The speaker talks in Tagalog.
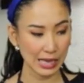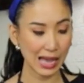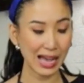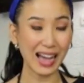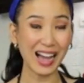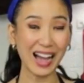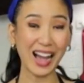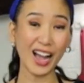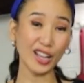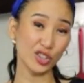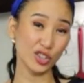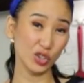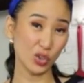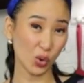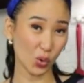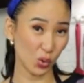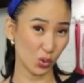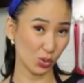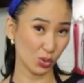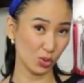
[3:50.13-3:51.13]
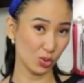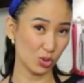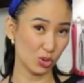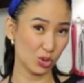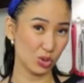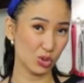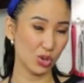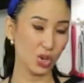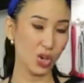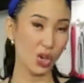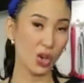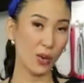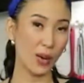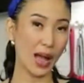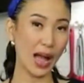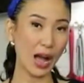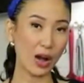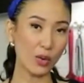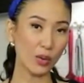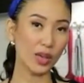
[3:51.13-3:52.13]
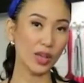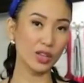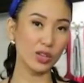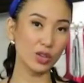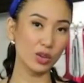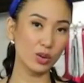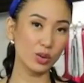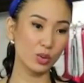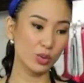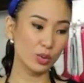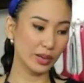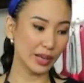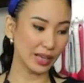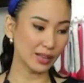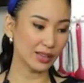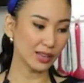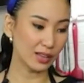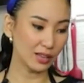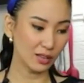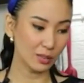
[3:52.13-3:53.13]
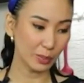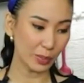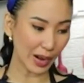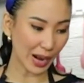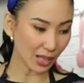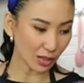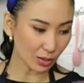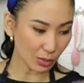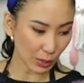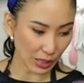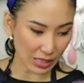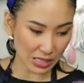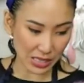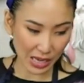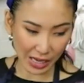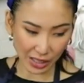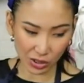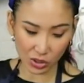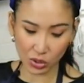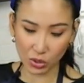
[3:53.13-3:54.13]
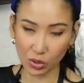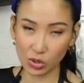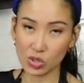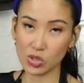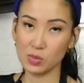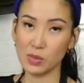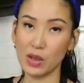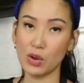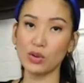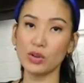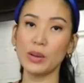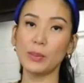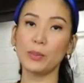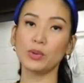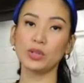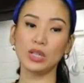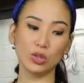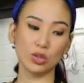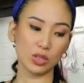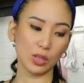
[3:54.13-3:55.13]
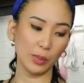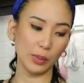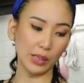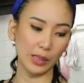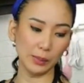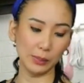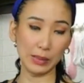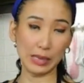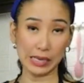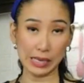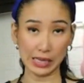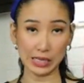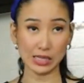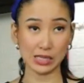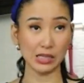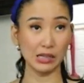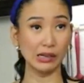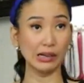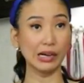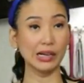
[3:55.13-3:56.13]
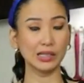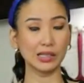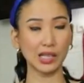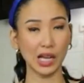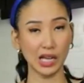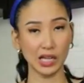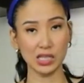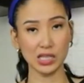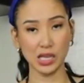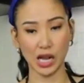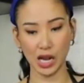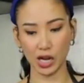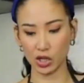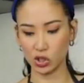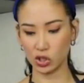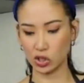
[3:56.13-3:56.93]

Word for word: hot dogs. How can you get plant-based hot dogs? Meron na po dito sa Pilipinas. There are tons actually.